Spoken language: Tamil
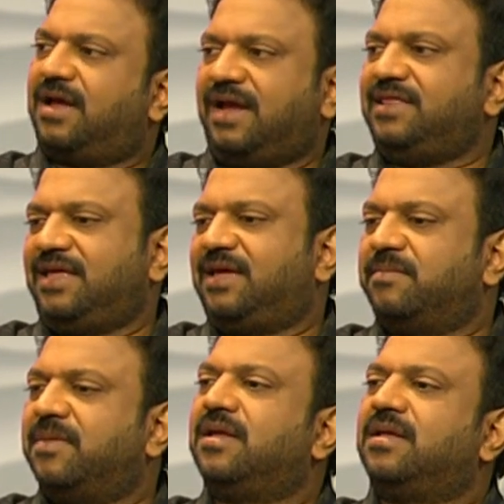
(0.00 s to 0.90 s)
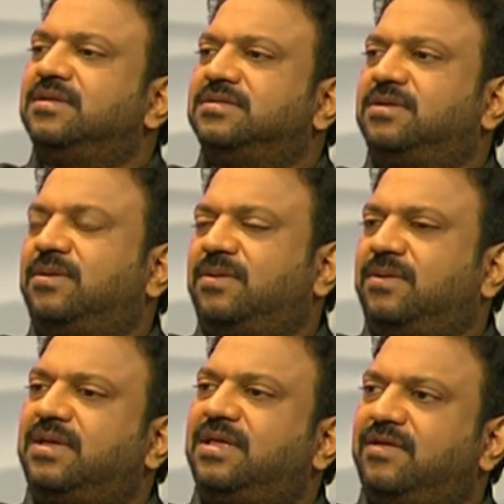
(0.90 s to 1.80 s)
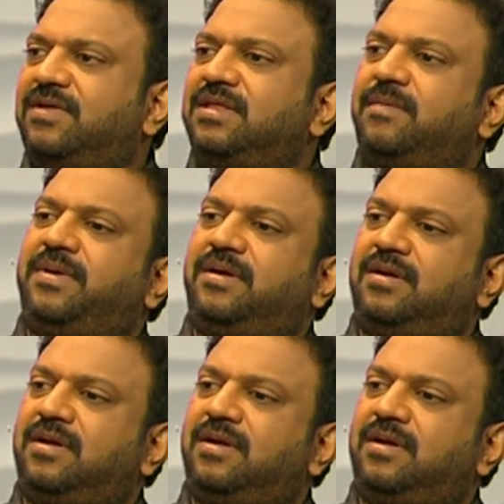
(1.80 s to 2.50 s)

ஐதீகம் ஸோ இதை வந்து இப்போ